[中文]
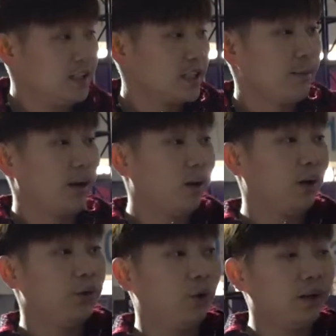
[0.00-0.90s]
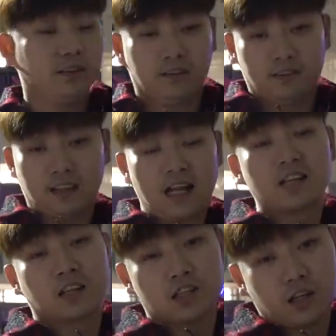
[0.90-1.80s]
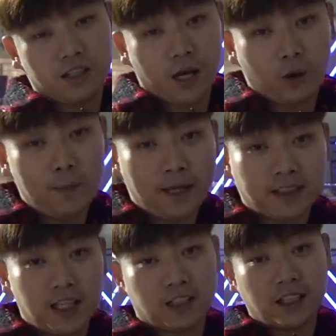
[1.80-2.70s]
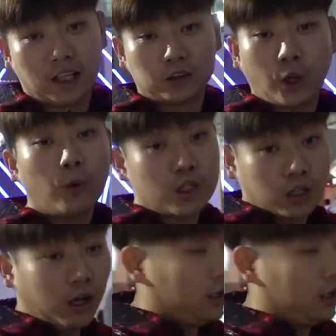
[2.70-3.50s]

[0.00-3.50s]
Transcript: 这边有很多男生的车也会被贴成这个痛车，